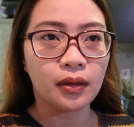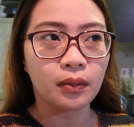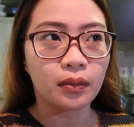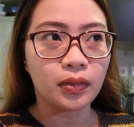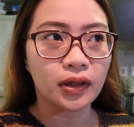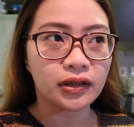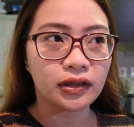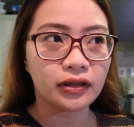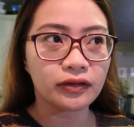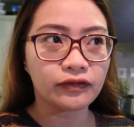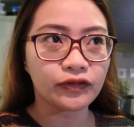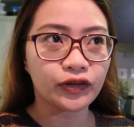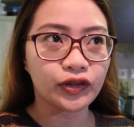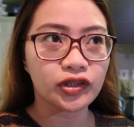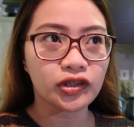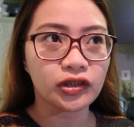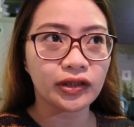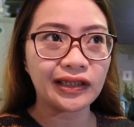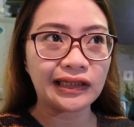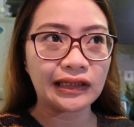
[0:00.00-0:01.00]
But
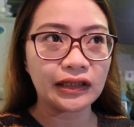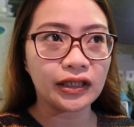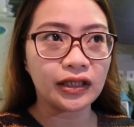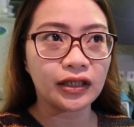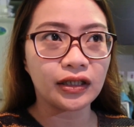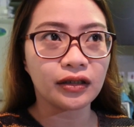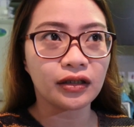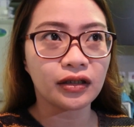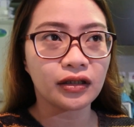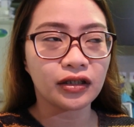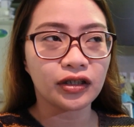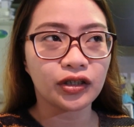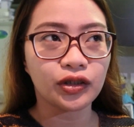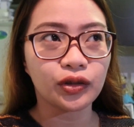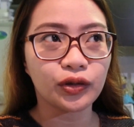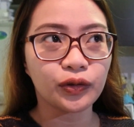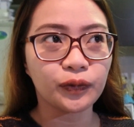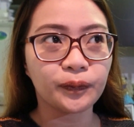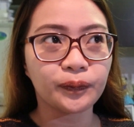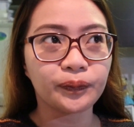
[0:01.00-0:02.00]
unfortunately,
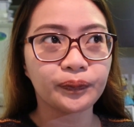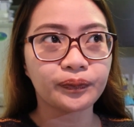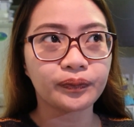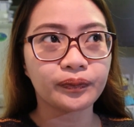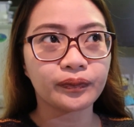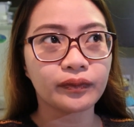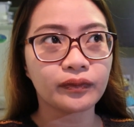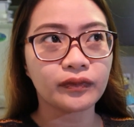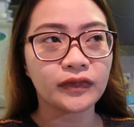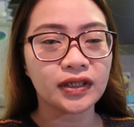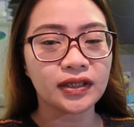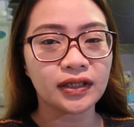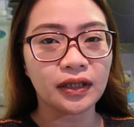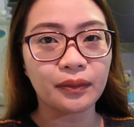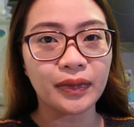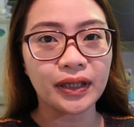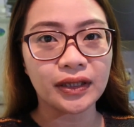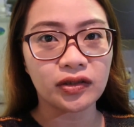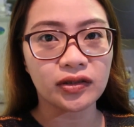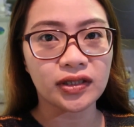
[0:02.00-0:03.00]
yung sa
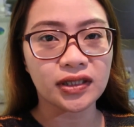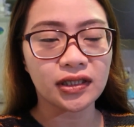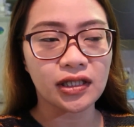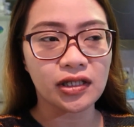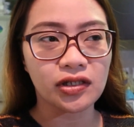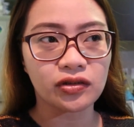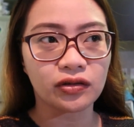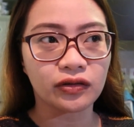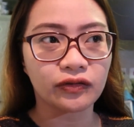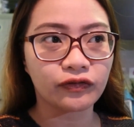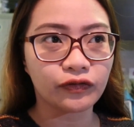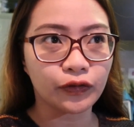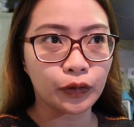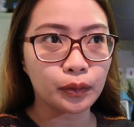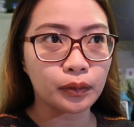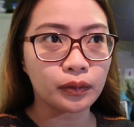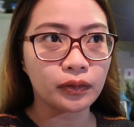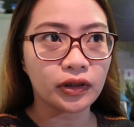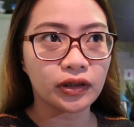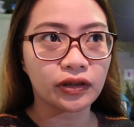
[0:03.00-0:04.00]
Metro station
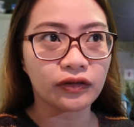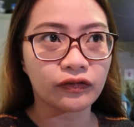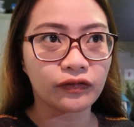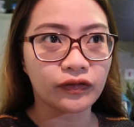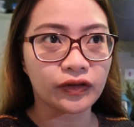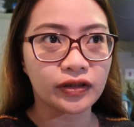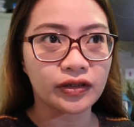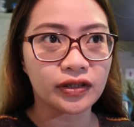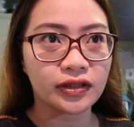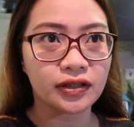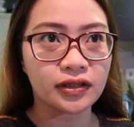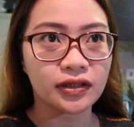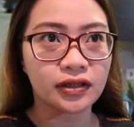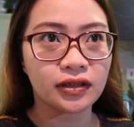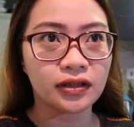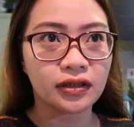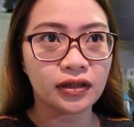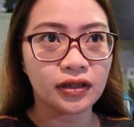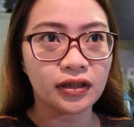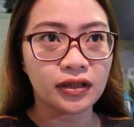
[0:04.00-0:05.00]
from their first
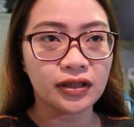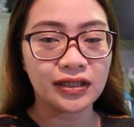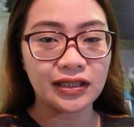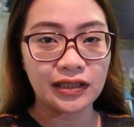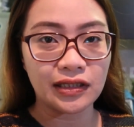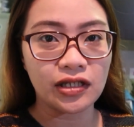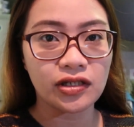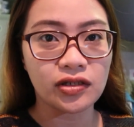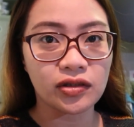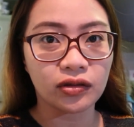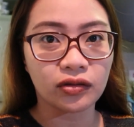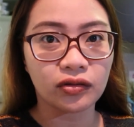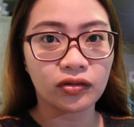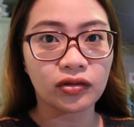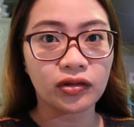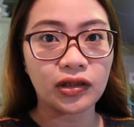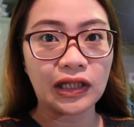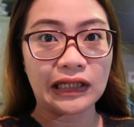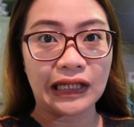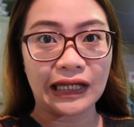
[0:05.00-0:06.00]
station
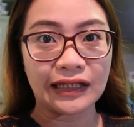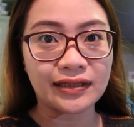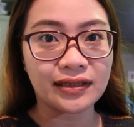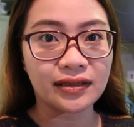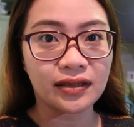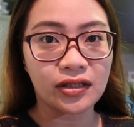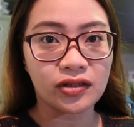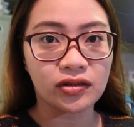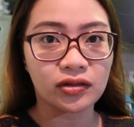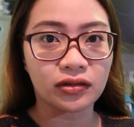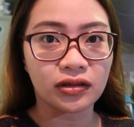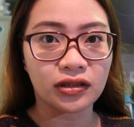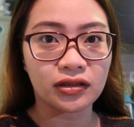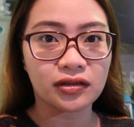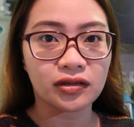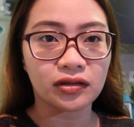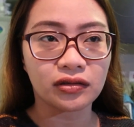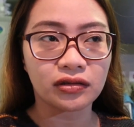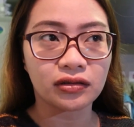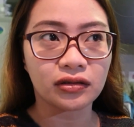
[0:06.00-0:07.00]
to the last station,
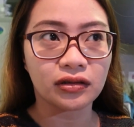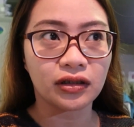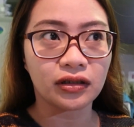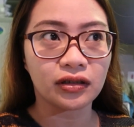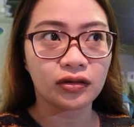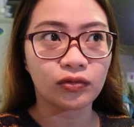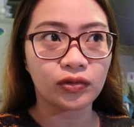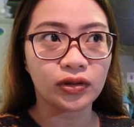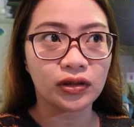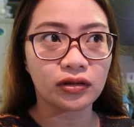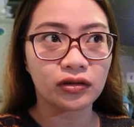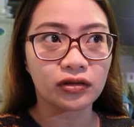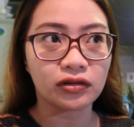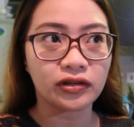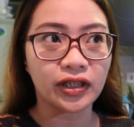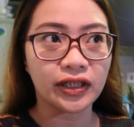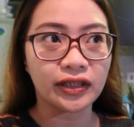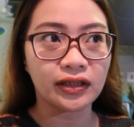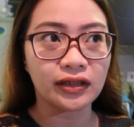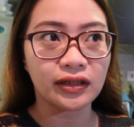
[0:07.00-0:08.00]
it's it will
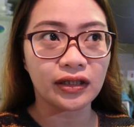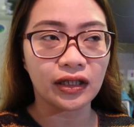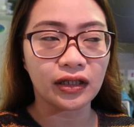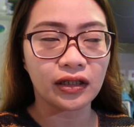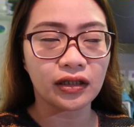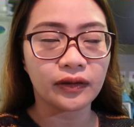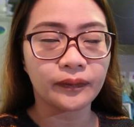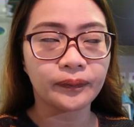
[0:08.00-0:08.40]
already take